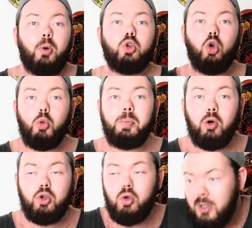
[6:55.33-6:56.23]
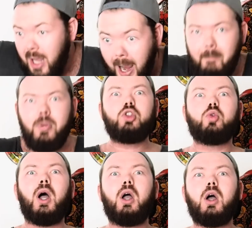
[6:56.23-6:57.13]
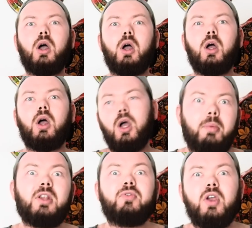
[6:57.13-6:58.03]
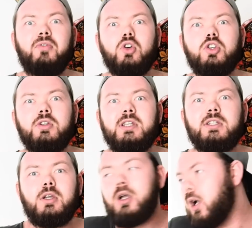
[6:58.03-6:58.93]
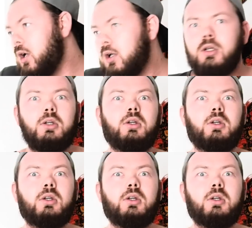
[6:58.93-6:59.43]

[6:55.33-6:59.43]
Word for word: pour n'en louper aucune, abonne-toi. Combien de fois il faut que je le dise Hein